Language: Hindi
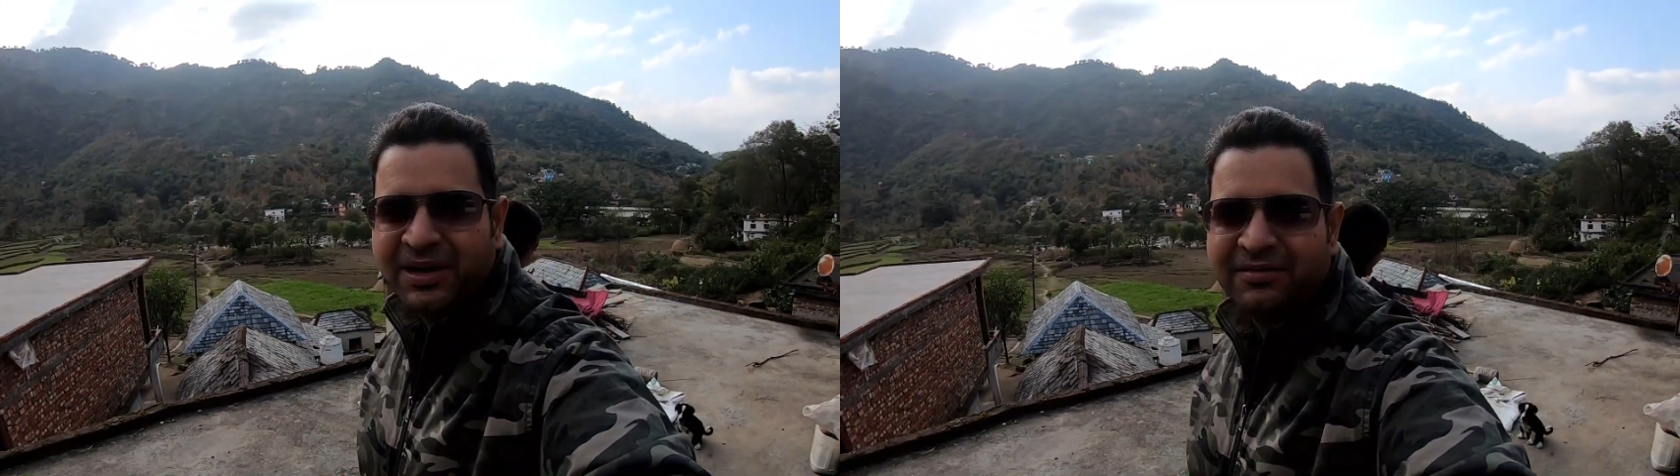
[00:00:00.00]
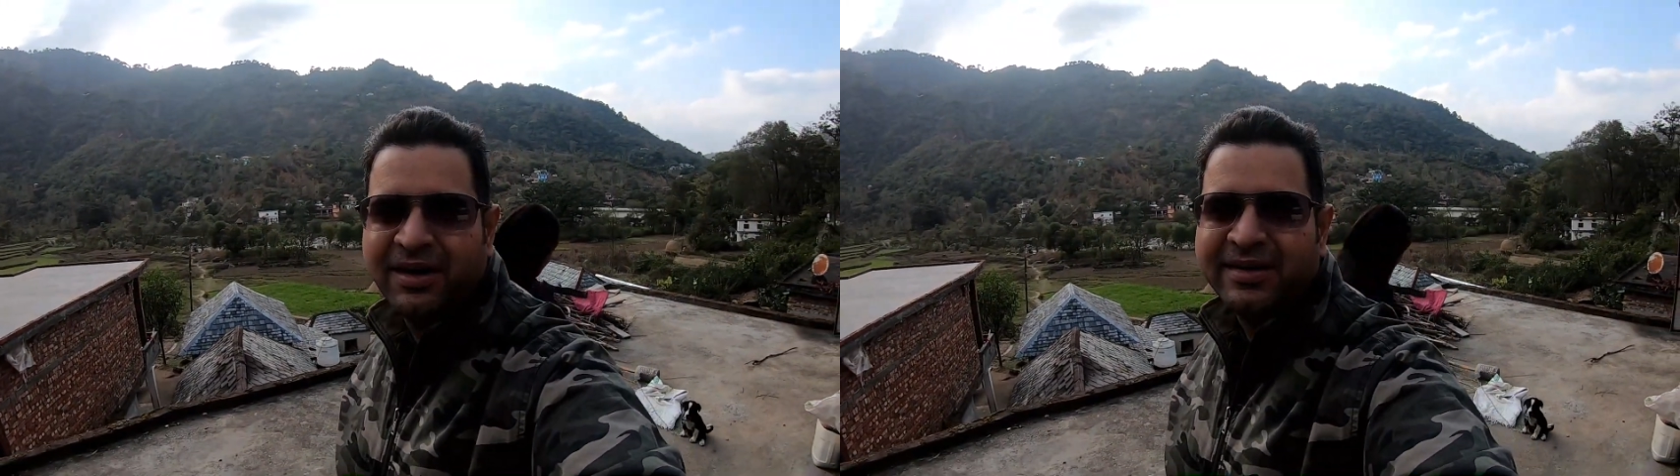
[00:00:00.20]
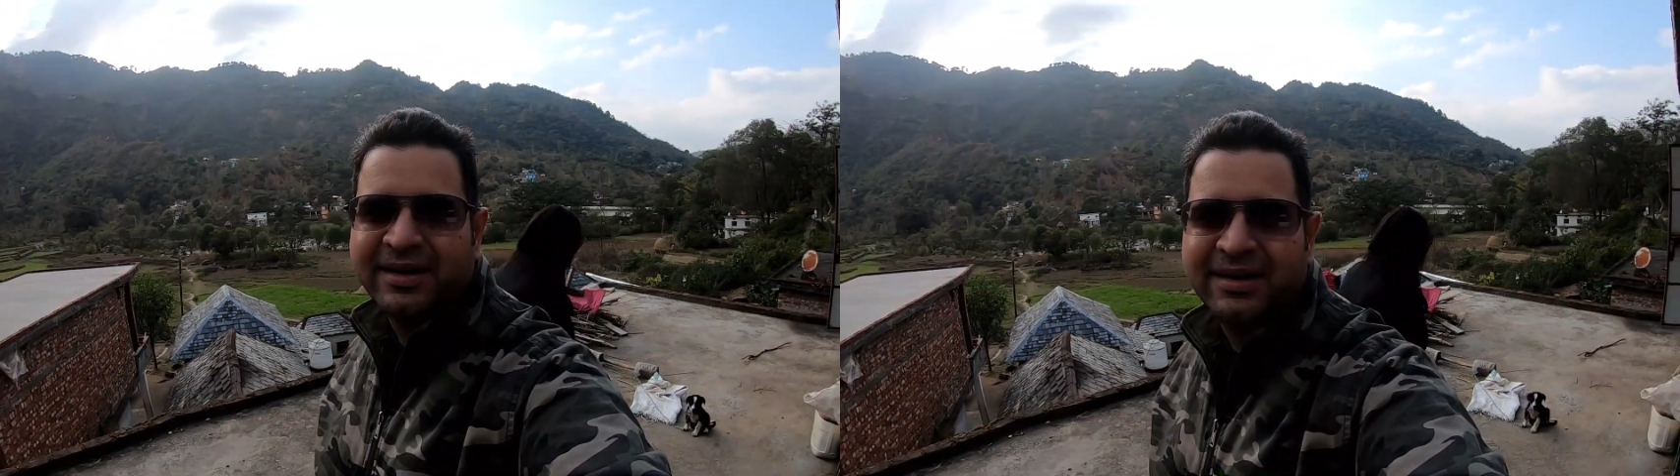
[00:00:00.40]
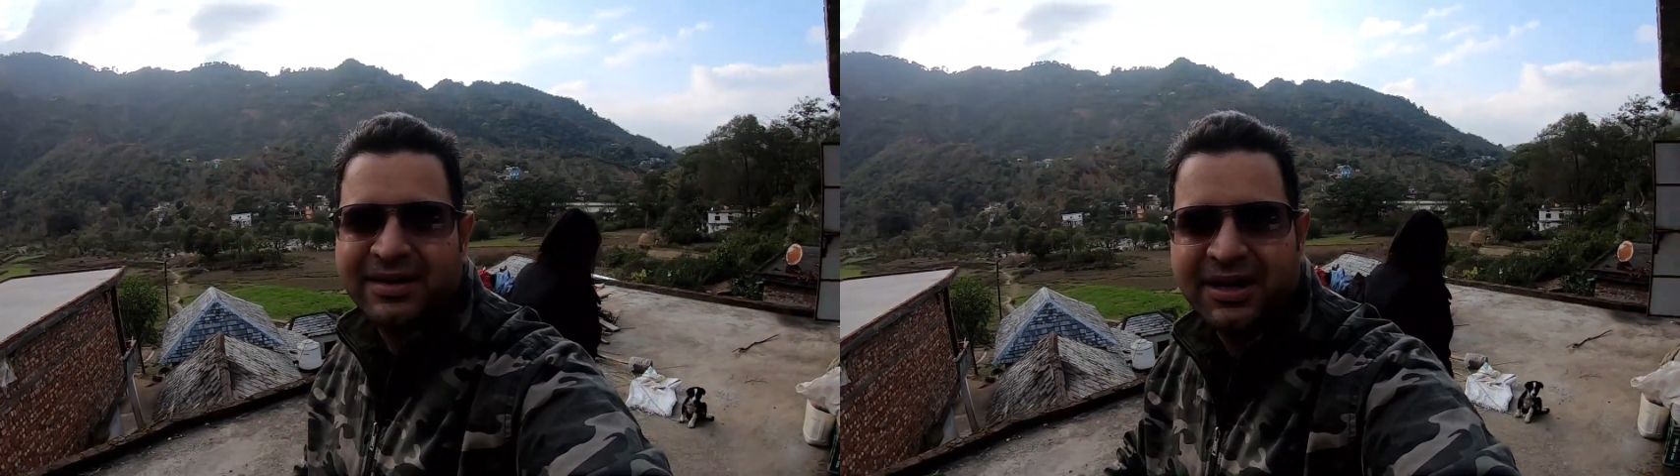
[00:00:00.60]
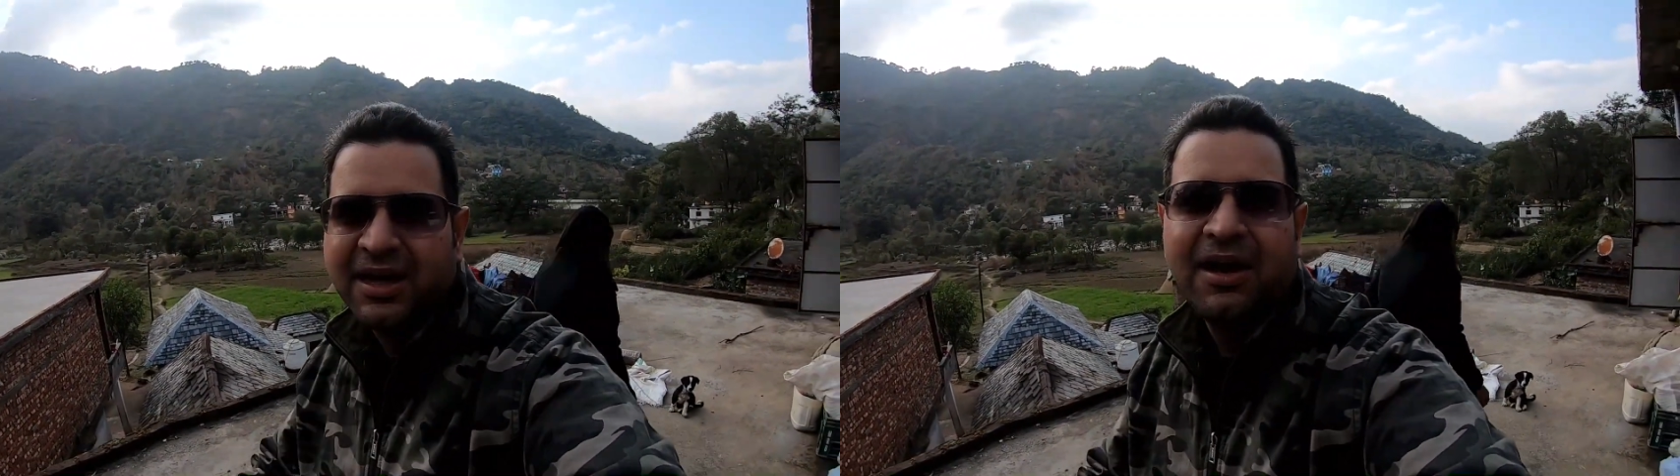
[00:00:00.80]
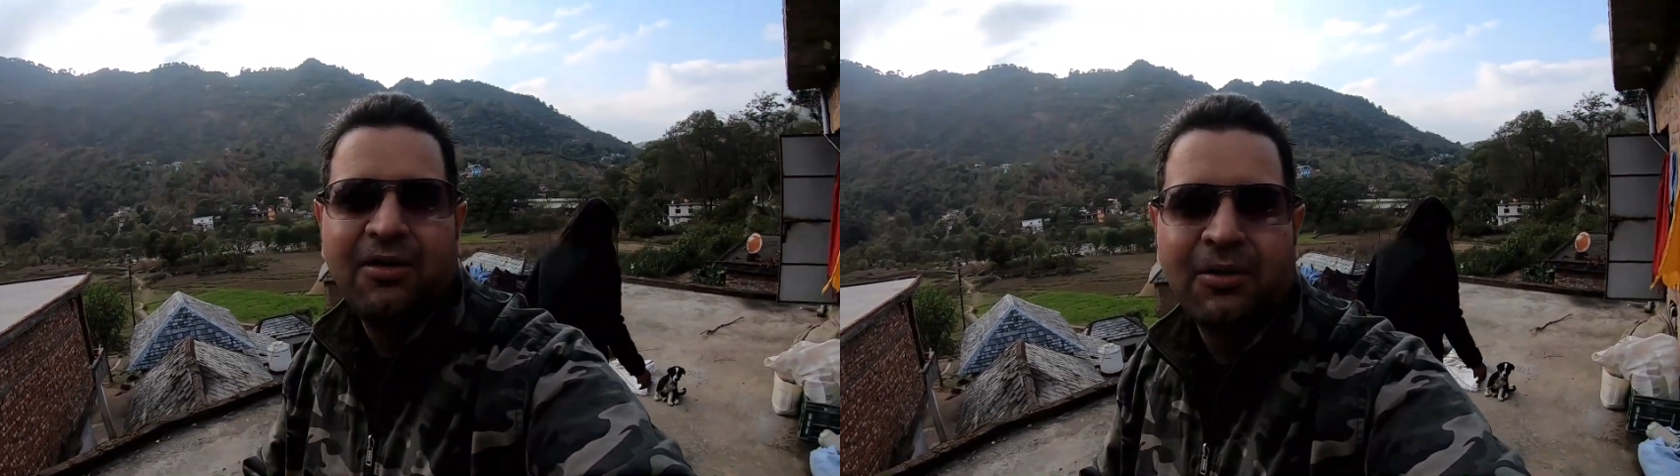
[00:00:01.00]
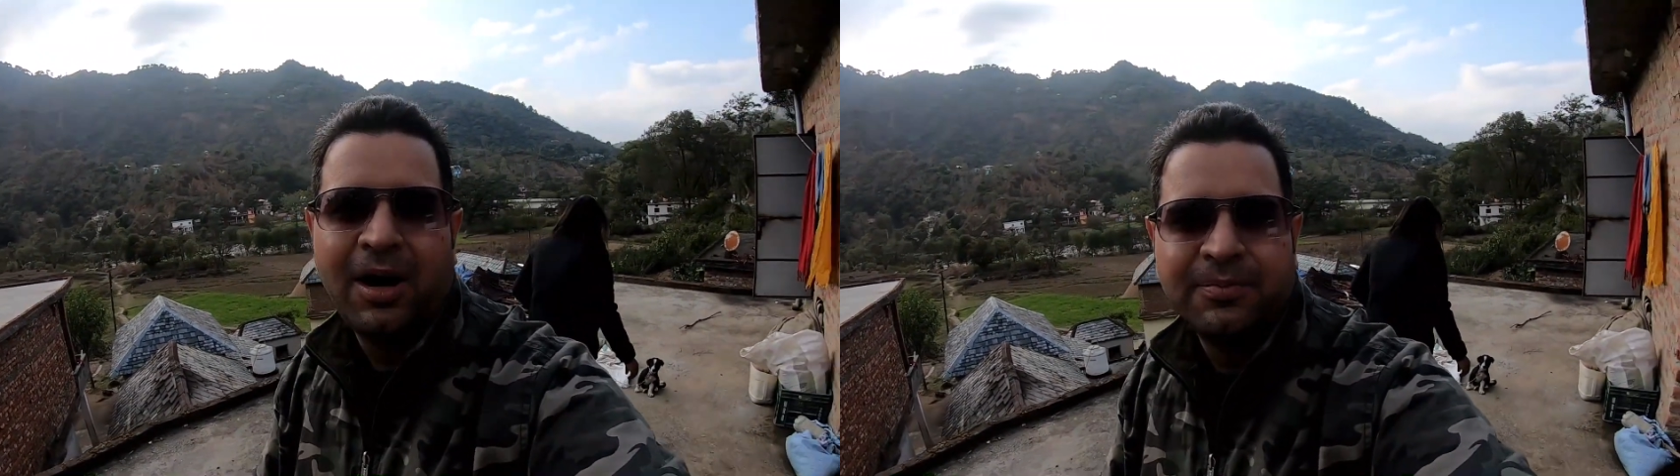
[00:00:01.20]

इनवाइट कर रहे थे कि आओ